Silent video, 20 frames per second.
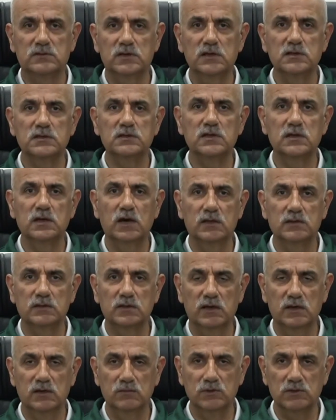
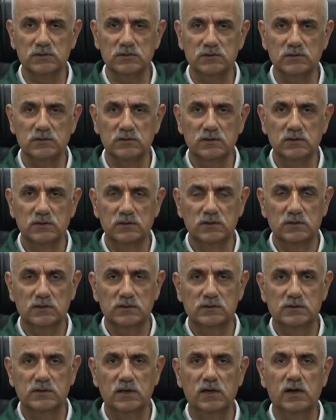teşkilatlarımız
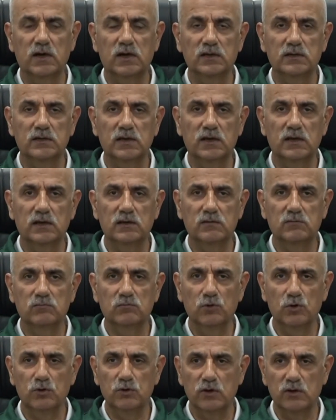sahada
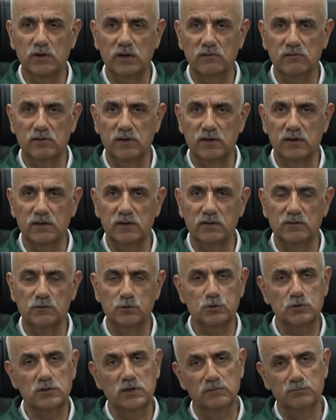bu görevleri
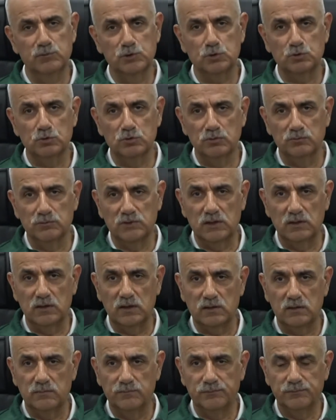üstlenmiş
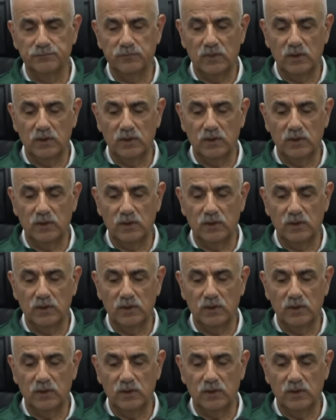durumdalar.